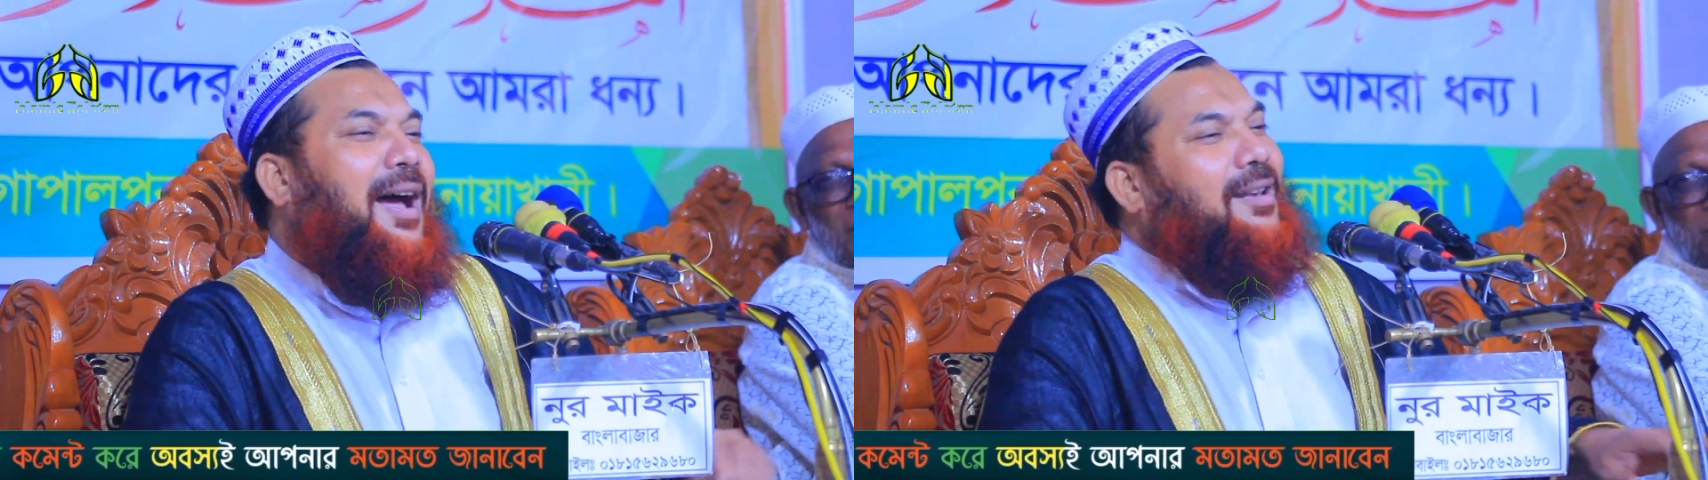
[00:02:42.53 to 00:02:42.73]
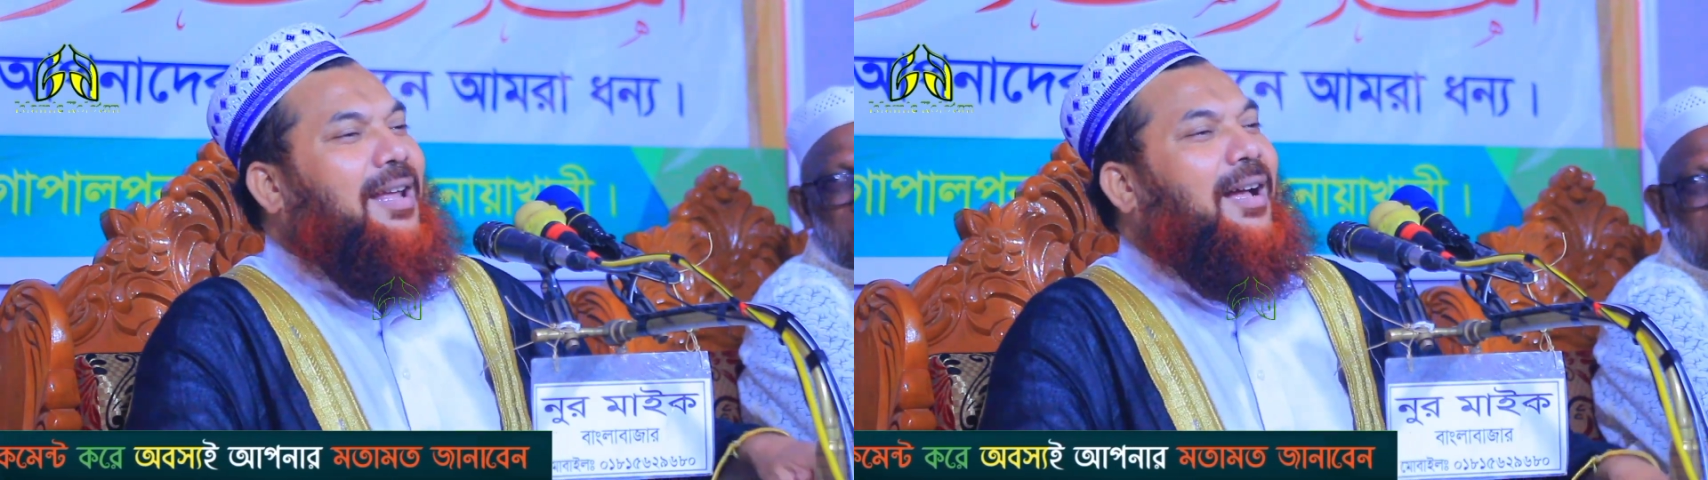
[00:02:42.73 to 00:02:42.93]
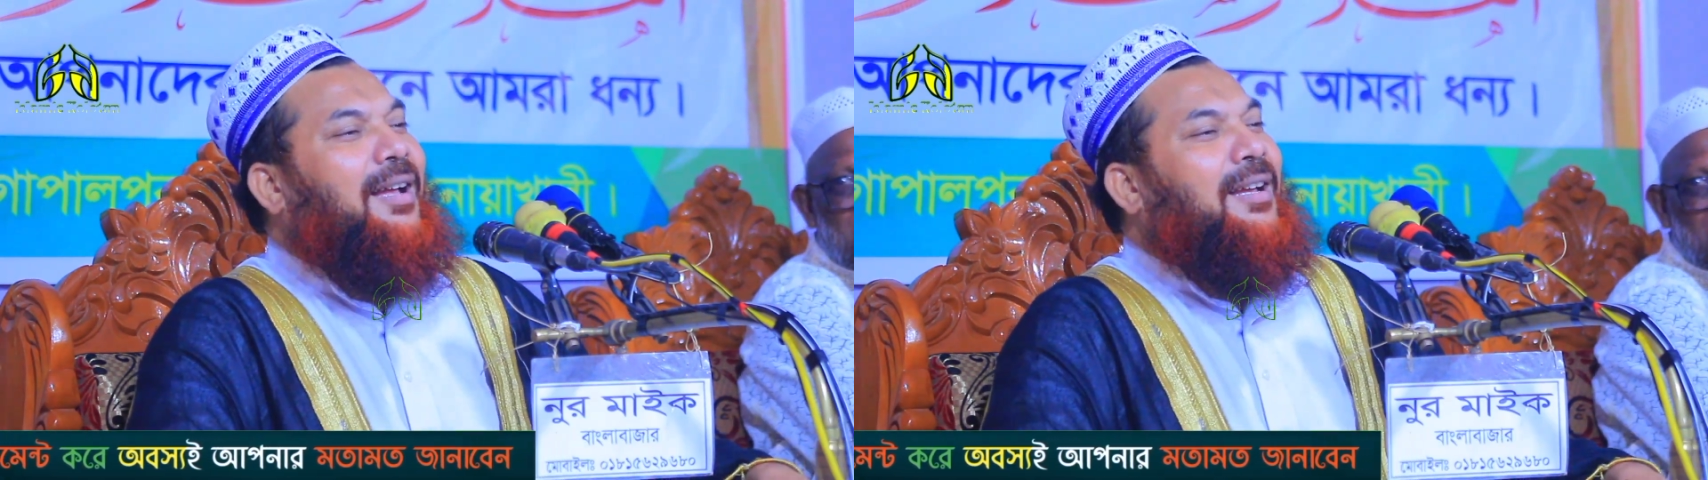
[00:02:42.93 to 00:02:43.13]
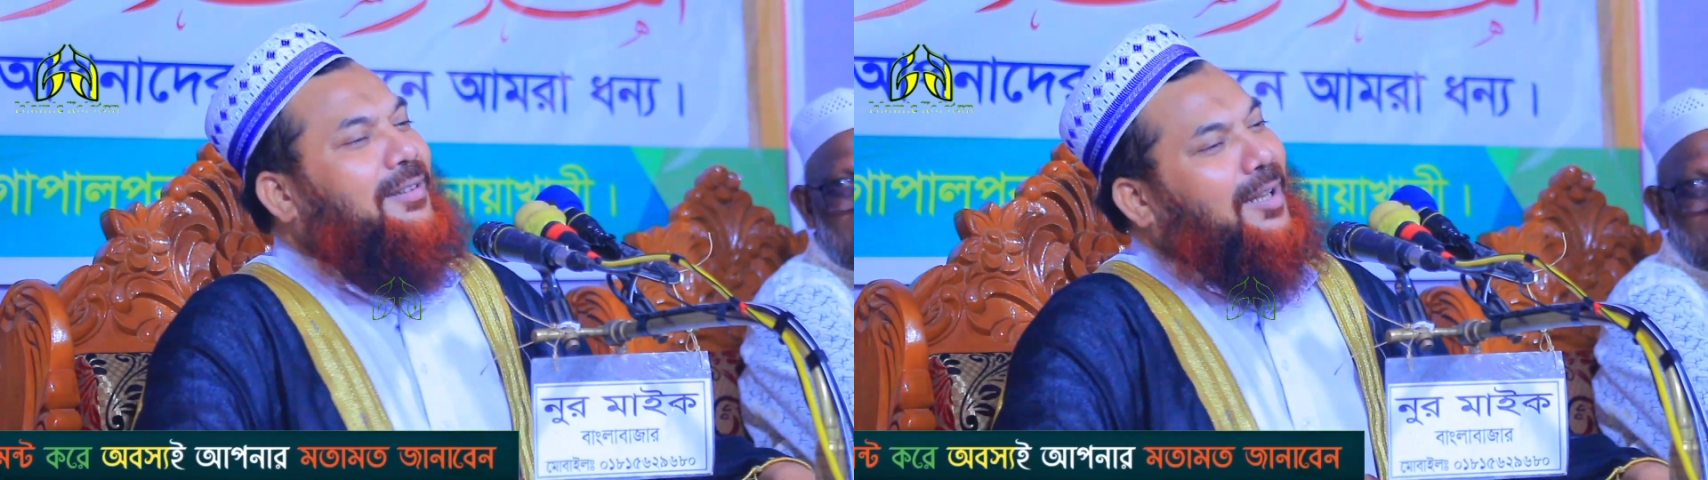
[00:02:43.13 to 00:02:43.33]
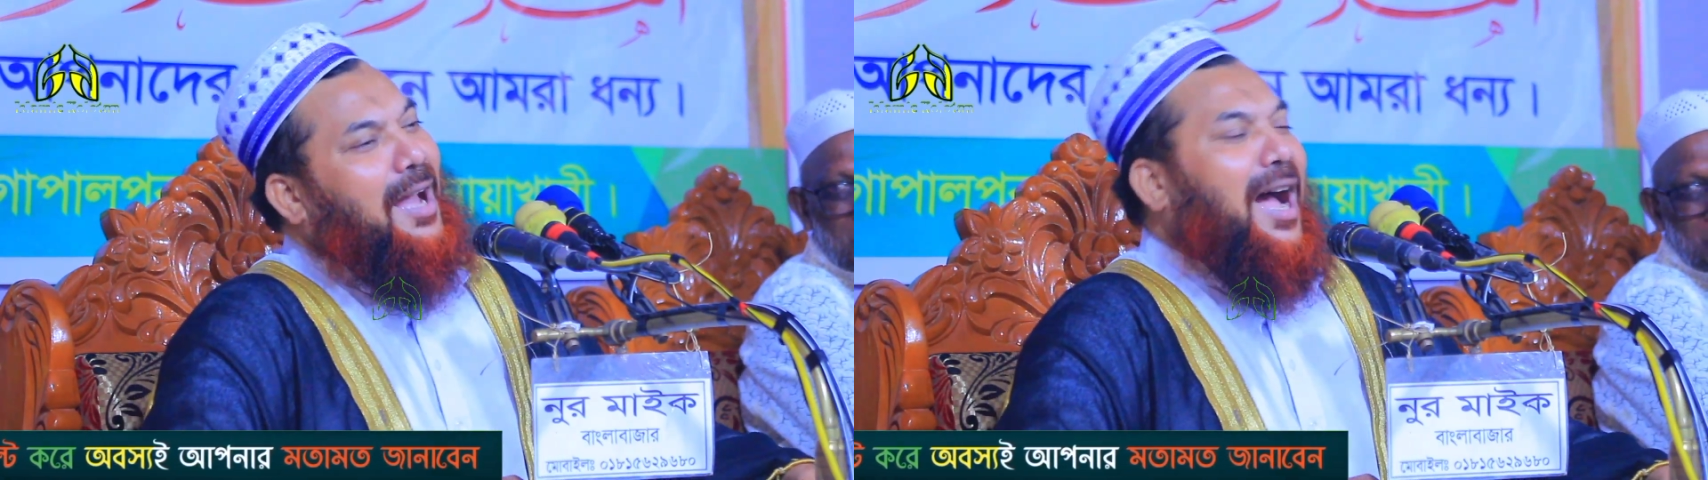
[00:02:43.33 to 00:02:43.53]
আল্লাহ
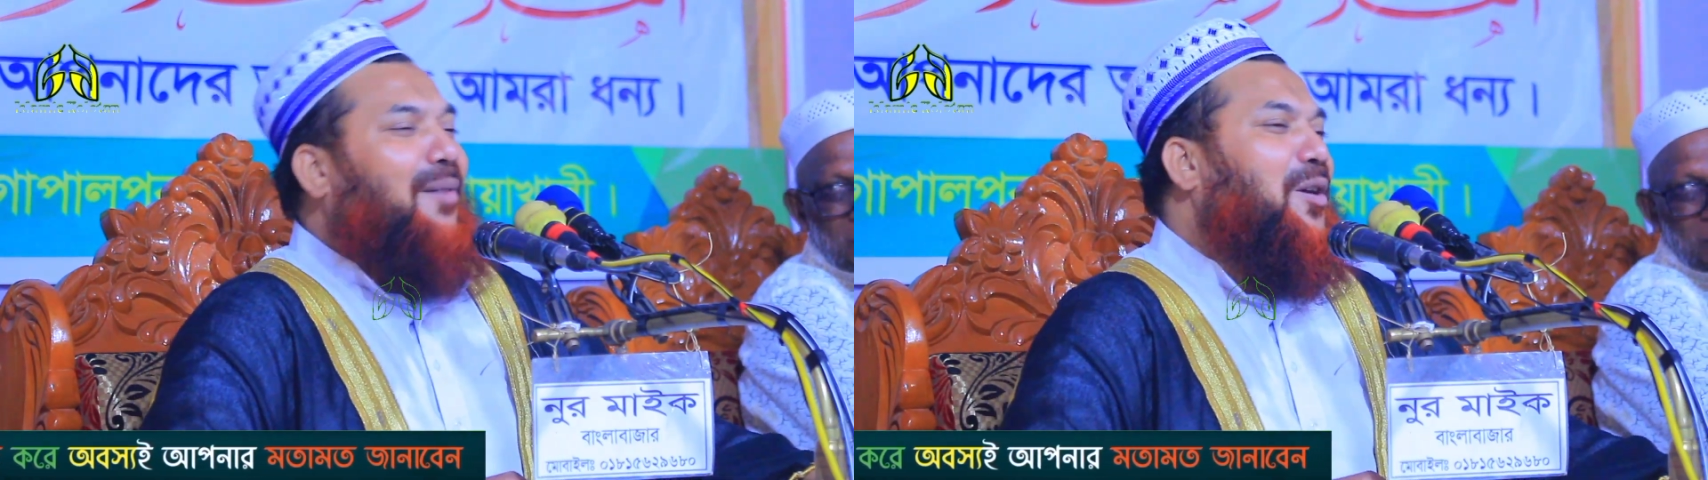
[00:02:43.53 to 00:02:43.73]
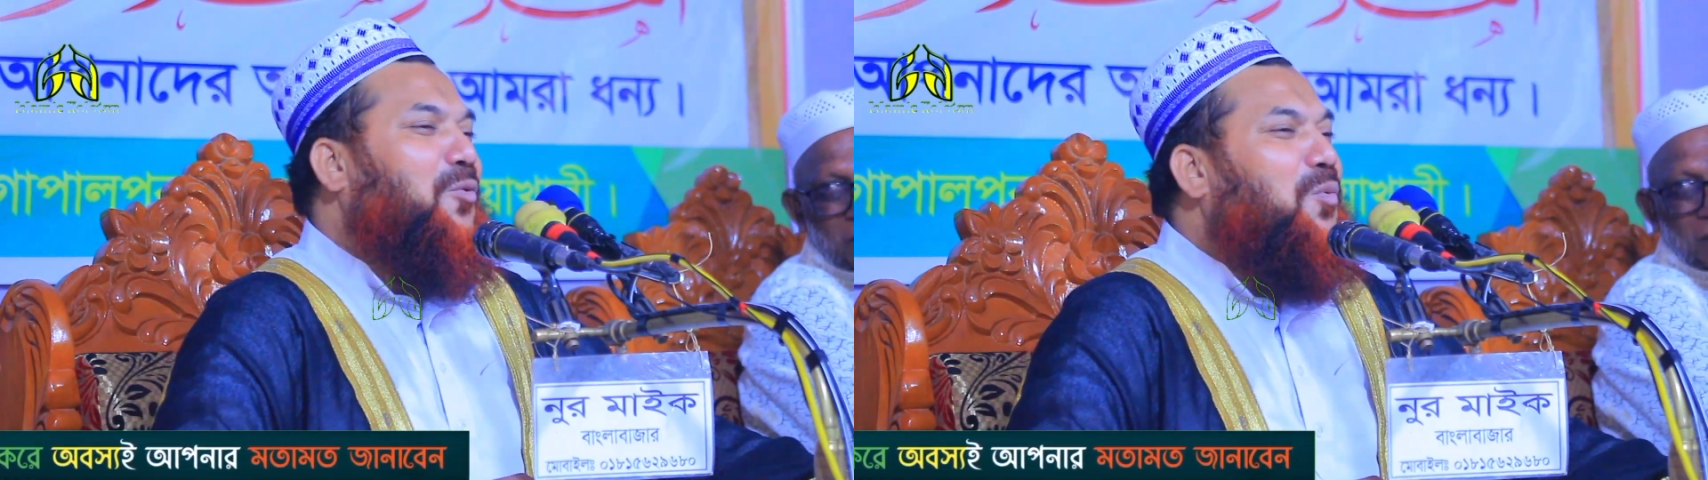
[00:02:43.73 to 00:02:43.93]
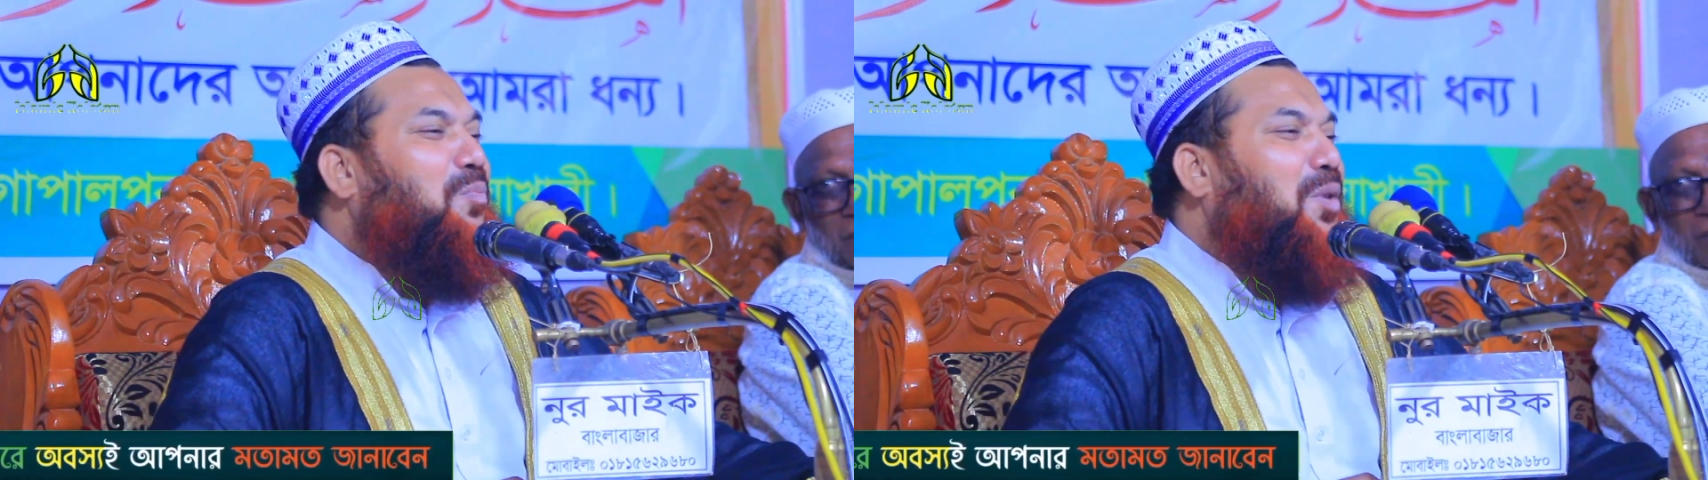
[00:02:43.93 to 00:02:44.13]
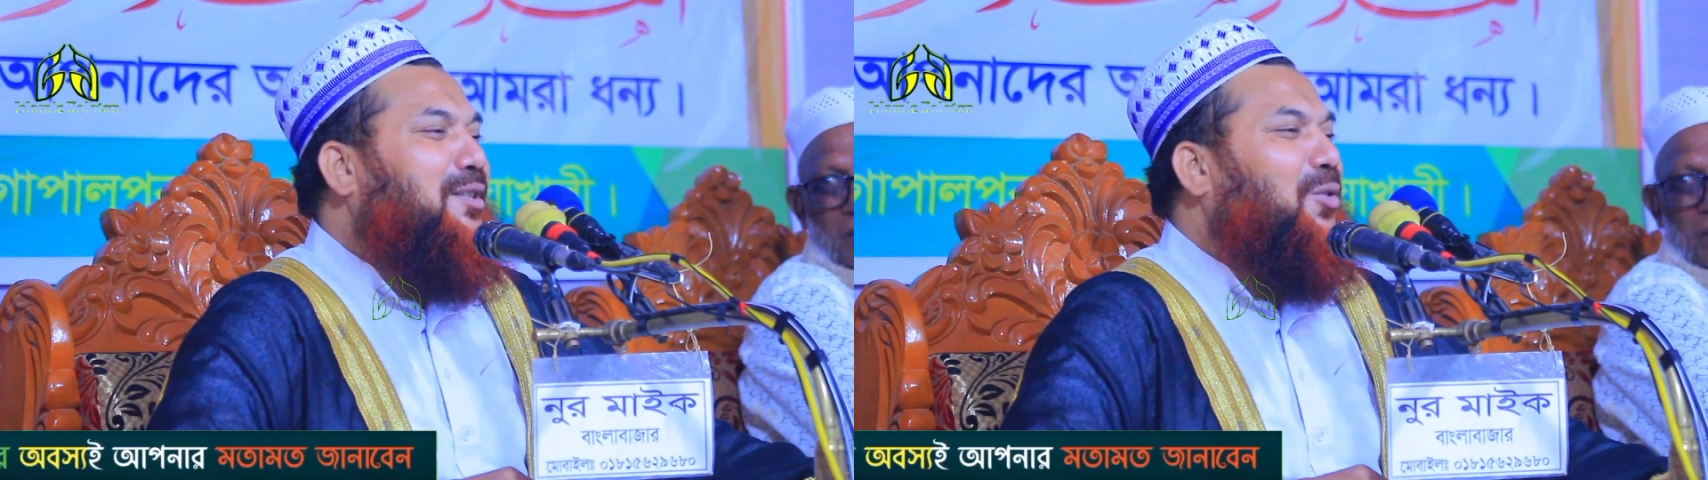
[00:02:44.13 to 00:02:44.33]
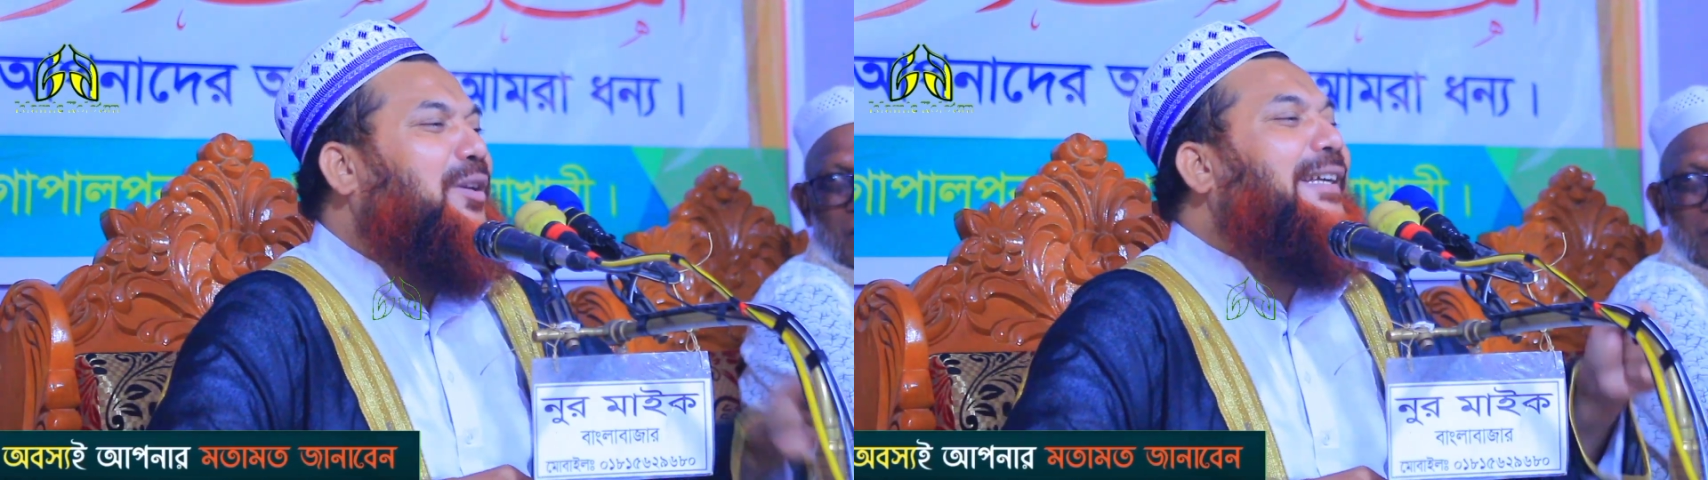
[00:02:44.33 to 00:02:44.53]
তাহলে আমার উম্মত যেন